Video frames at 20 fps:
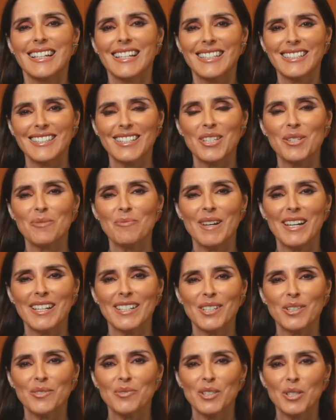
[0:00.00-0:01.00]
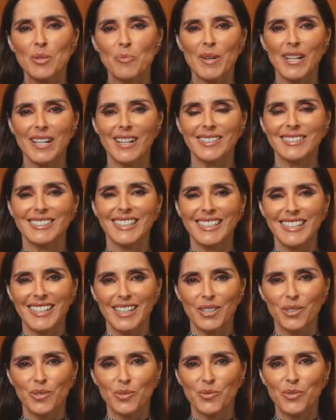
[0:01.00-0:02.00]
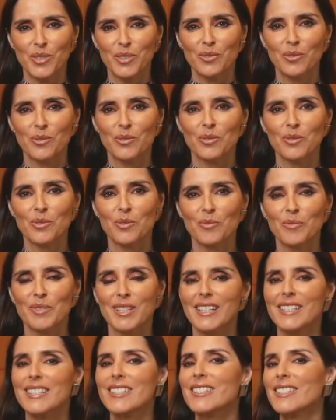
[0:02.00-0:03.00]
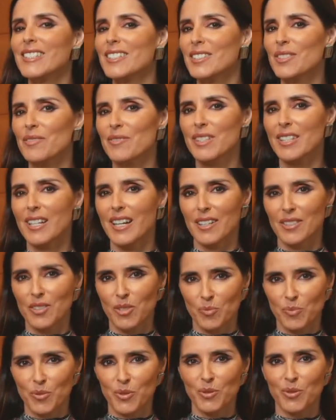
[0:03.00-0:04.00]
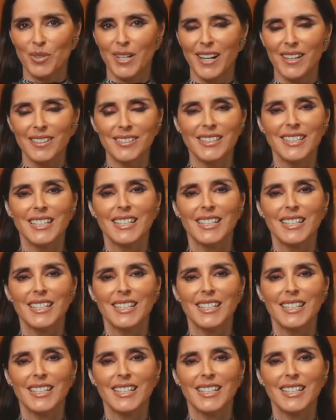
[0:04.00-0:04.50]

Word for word: Esta semana, Filipa Caldeira, a convite do Clube da Criatividade de Portugal,